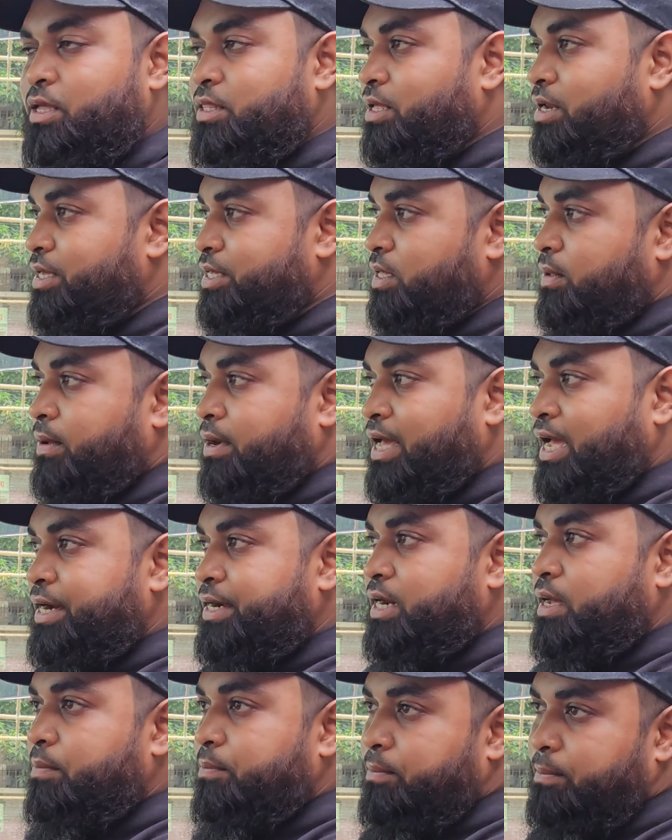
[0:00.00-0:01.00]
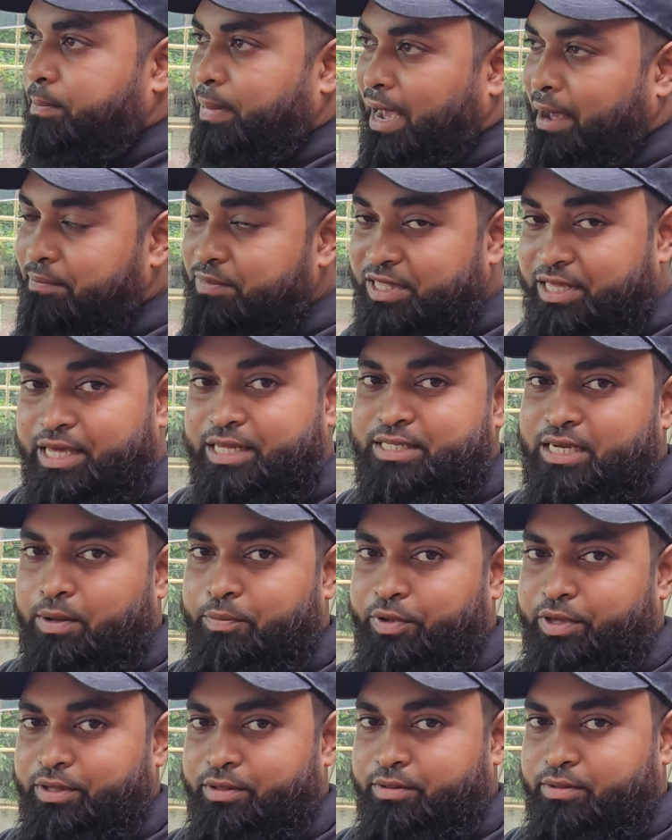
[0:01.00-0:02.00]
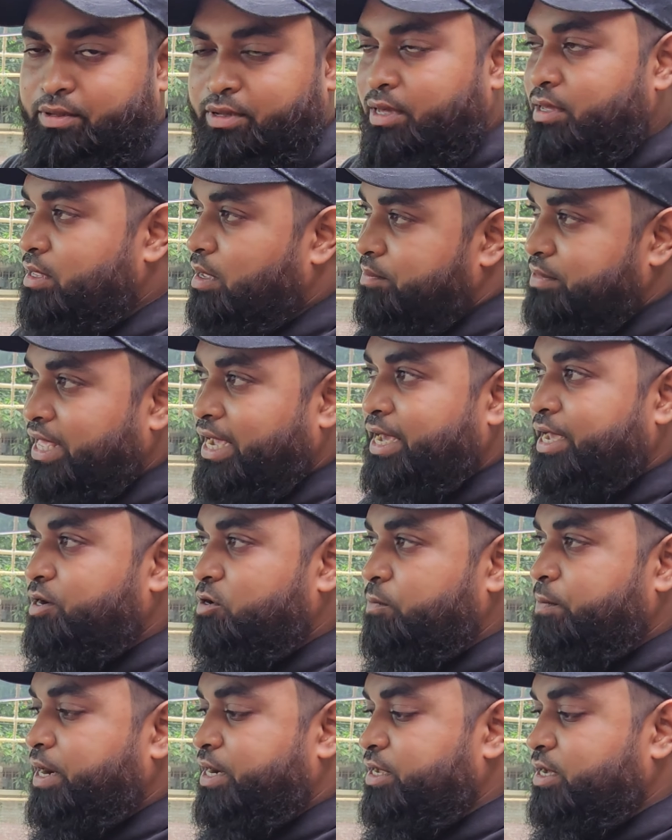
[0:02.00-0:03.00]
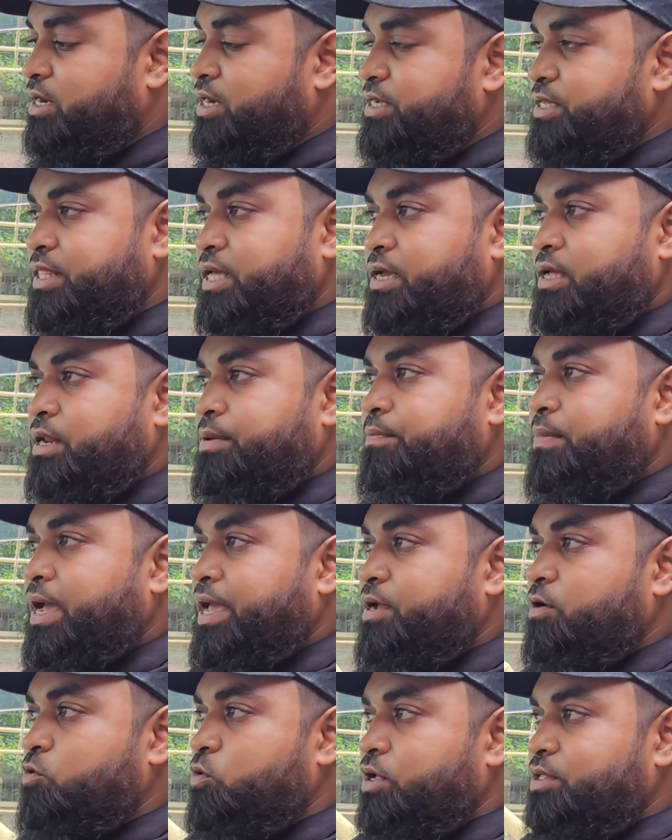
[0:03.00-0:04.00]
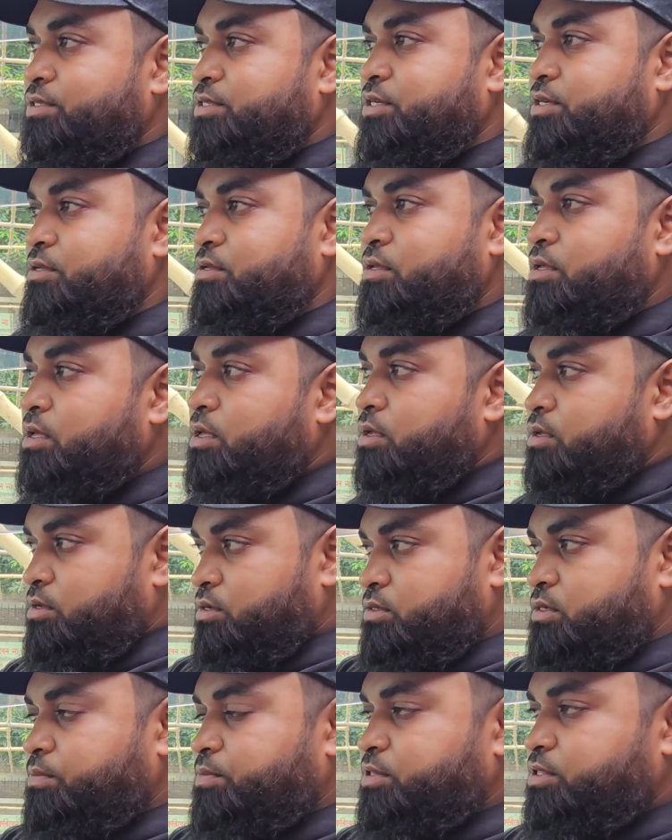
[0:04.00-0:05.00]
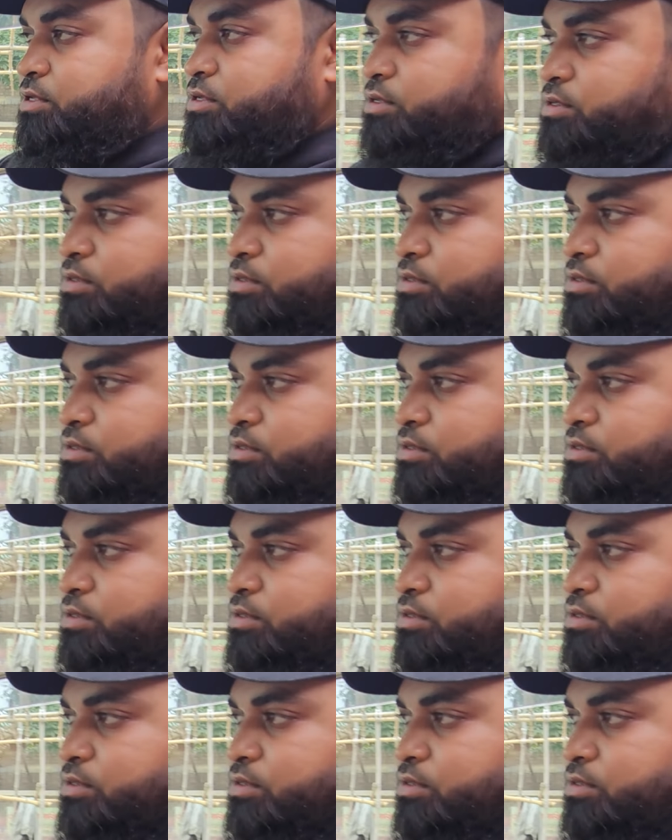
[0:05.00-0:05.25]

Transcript: তাহলে কি আমার গাড়িটা বাম দিকে যাবে হ্যাঁ আমি দেখাই একটু প্র্যাকটিক্যালি যে দেখেন আমি বায়ে ঘুরাচ্ছি সামনের দিকে